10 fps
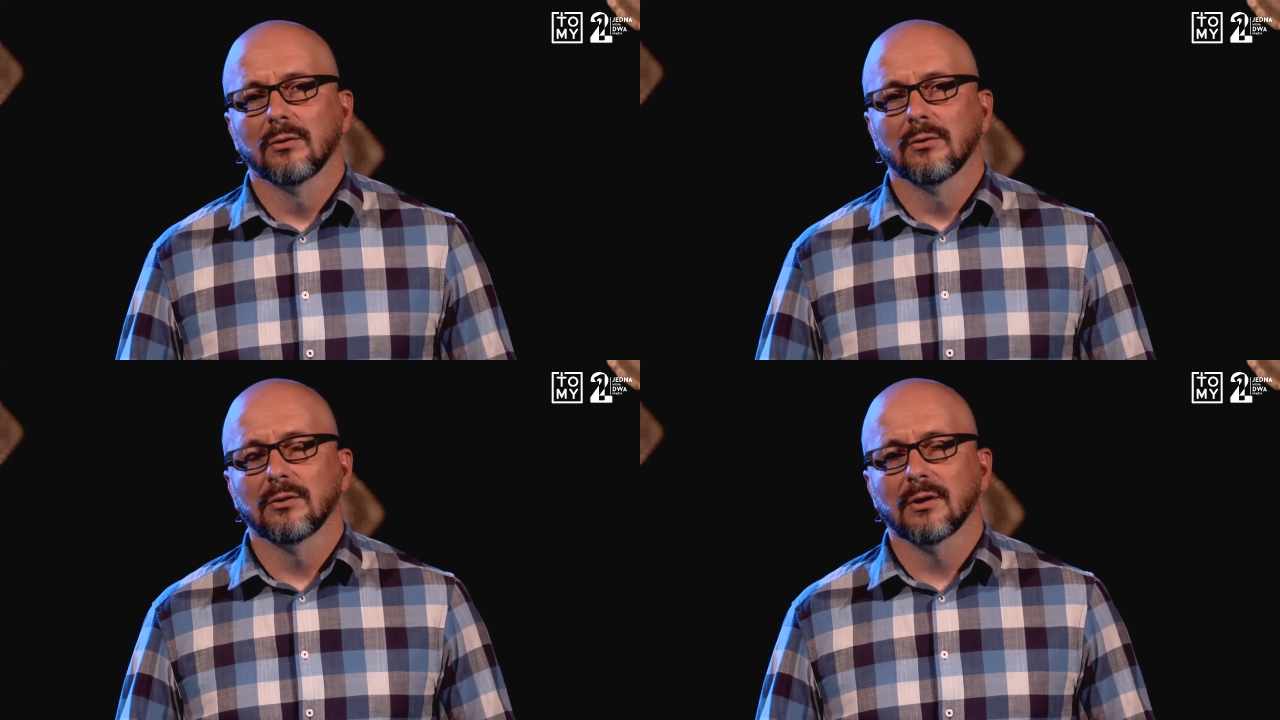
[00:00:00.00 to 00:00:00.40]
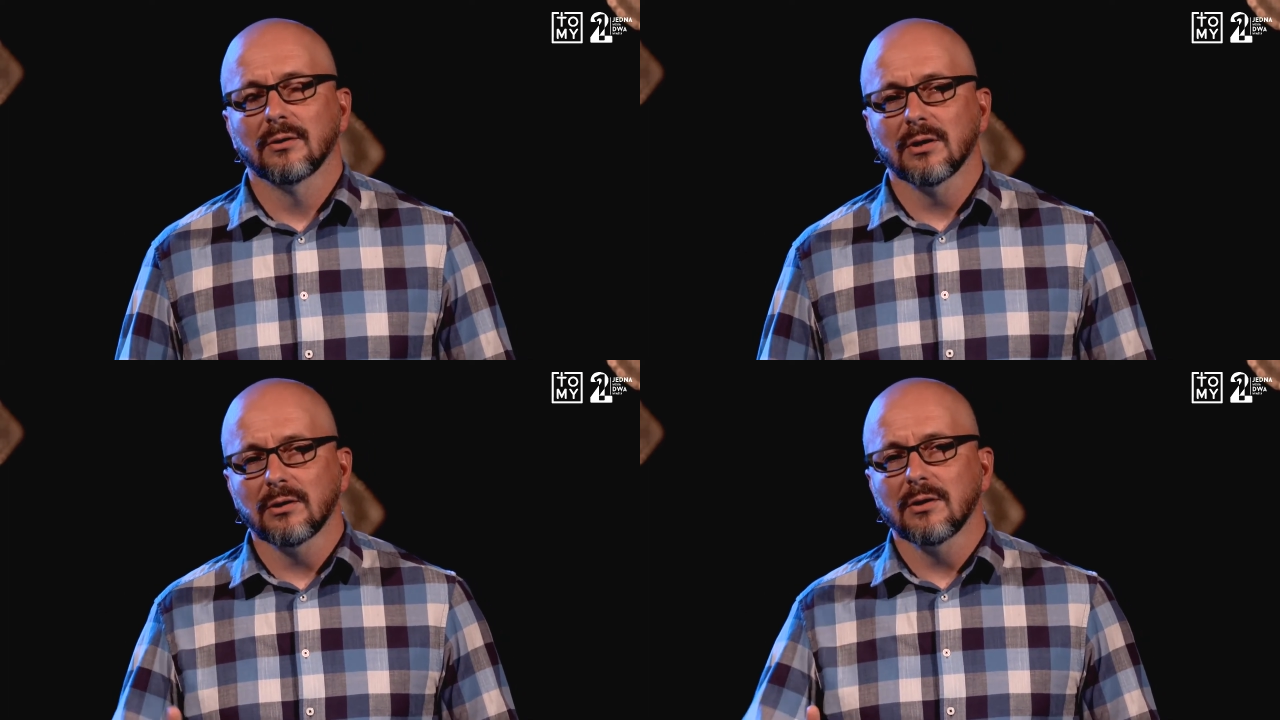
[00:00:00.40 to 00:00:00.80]
nie,
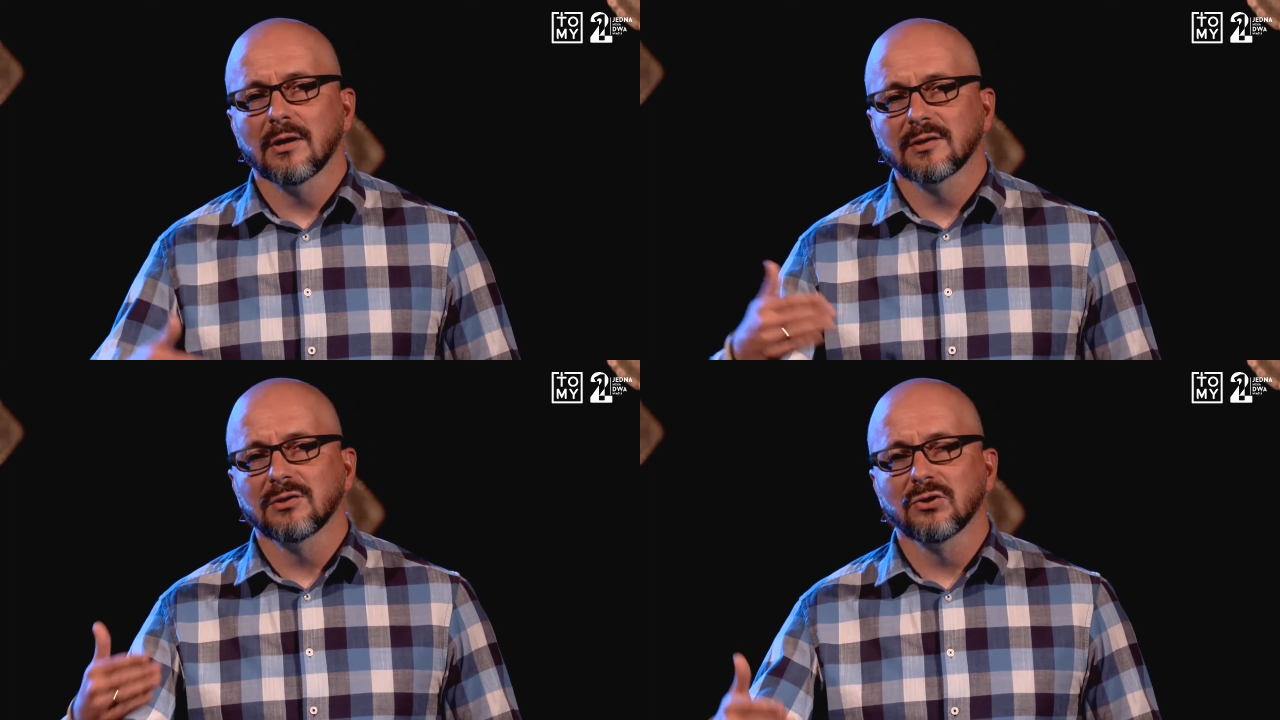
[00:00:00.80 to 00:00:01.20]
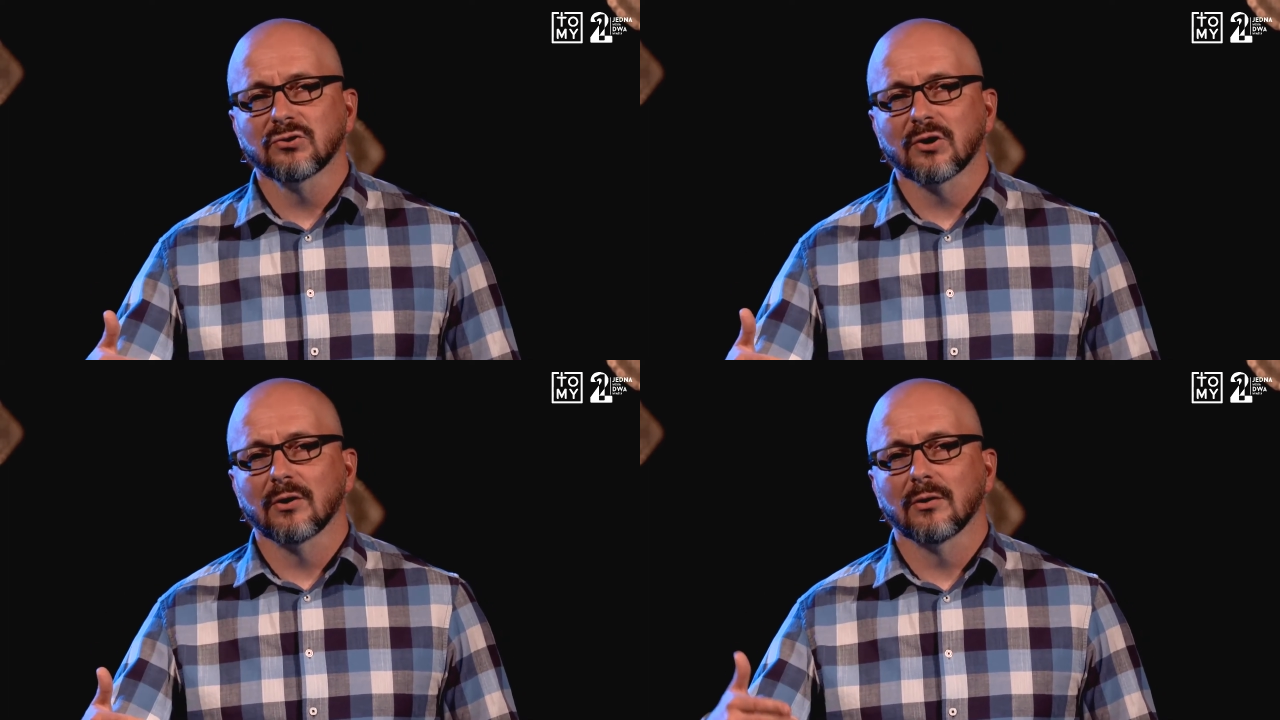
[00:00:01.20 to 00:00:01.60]
nikt nie jest
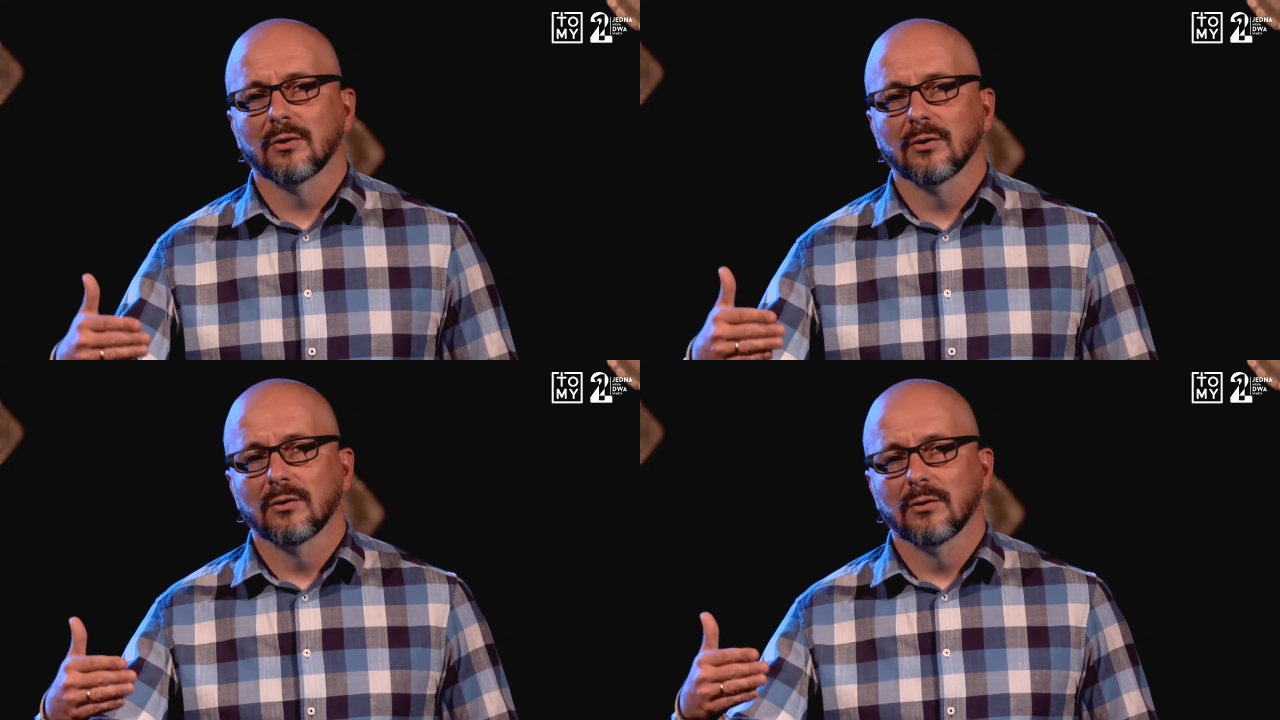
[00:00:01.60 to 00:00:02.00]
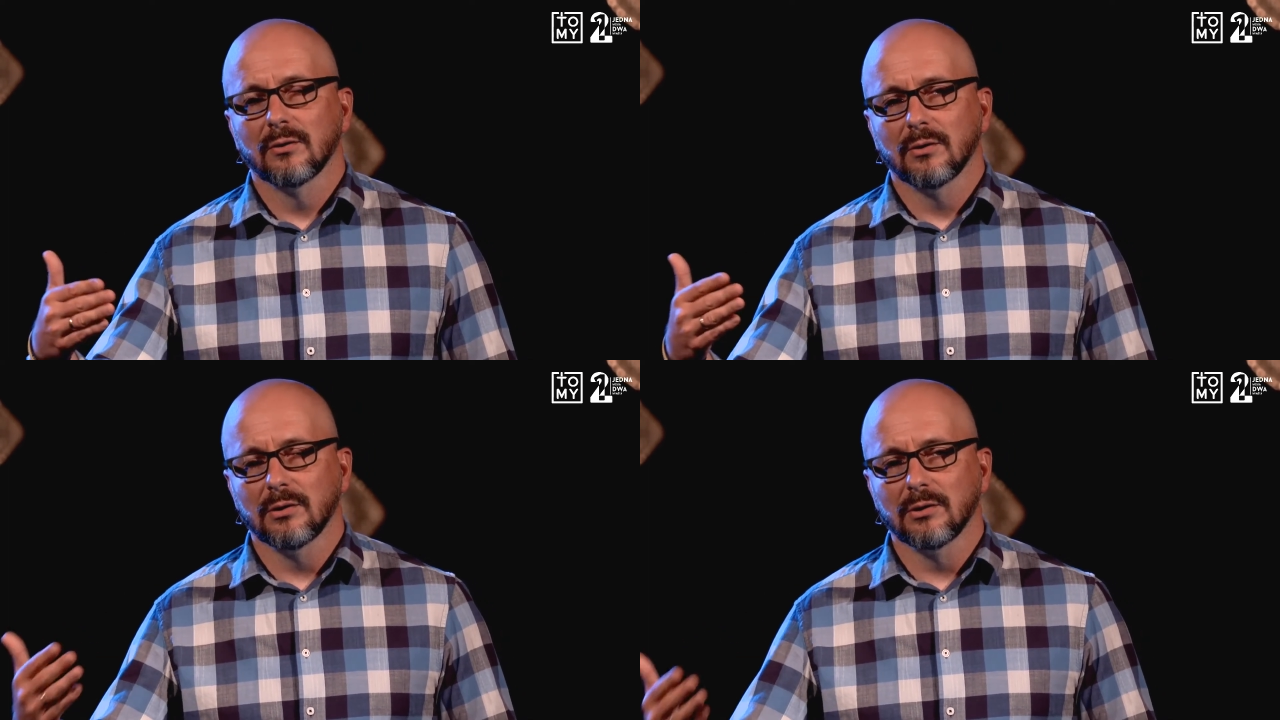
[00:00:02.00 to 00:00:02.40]
niczego
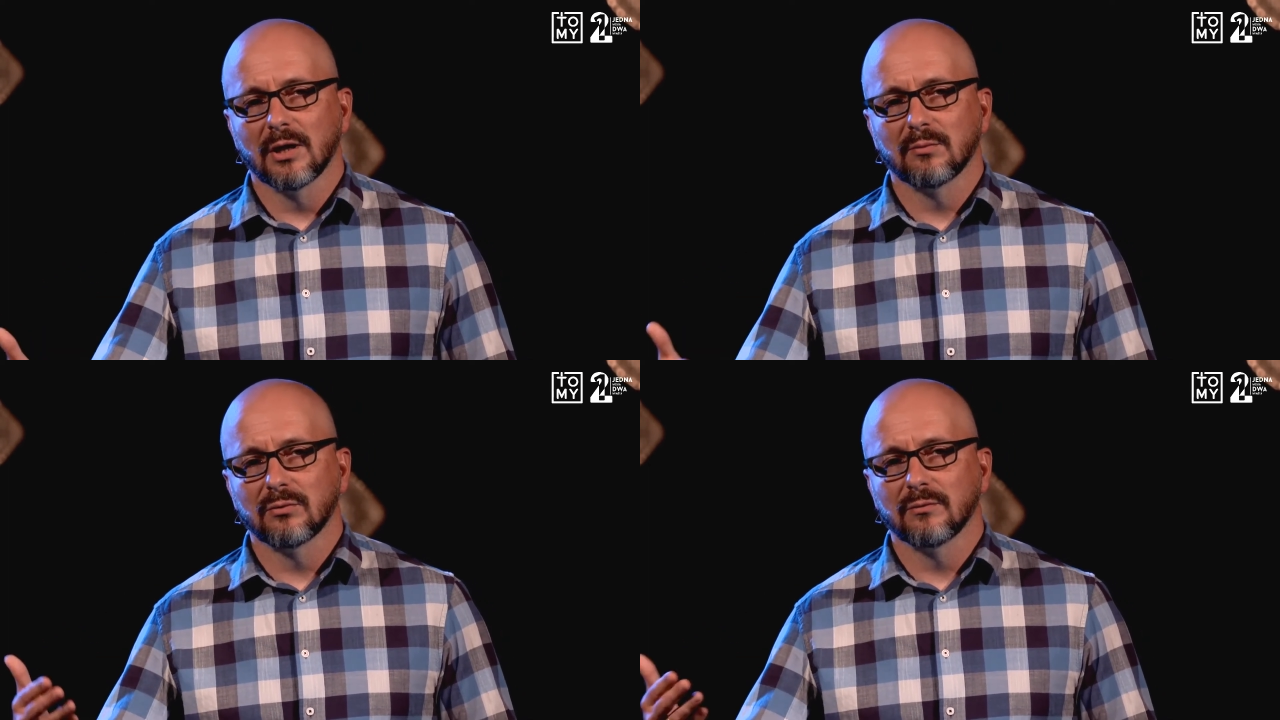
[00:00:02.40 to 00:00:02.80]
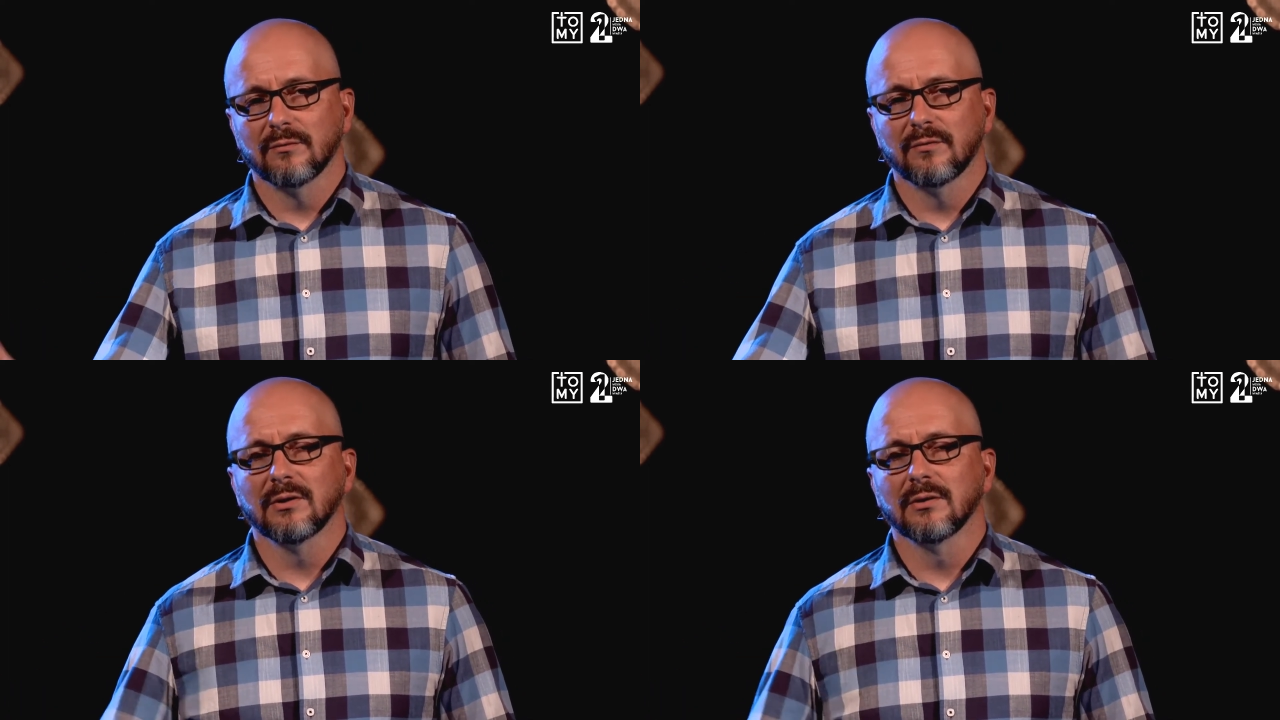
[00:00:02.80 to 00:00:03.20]
innemu
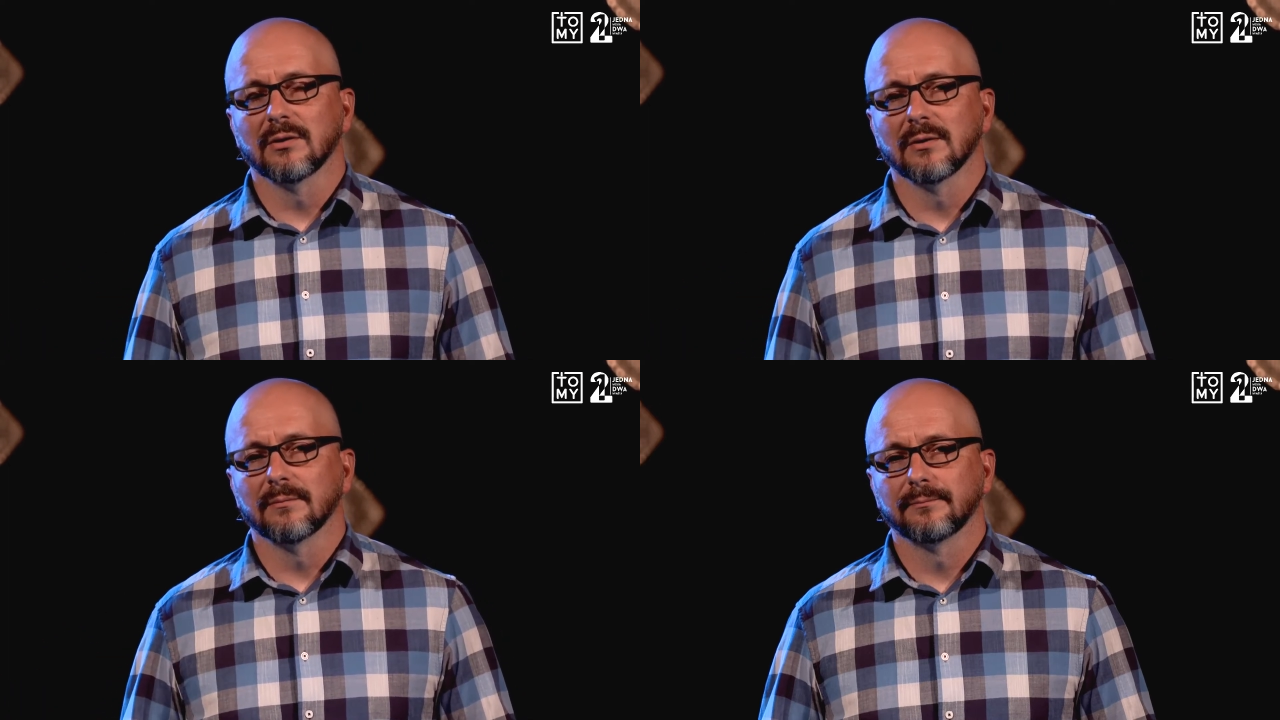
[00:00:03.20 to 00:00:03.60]
winny.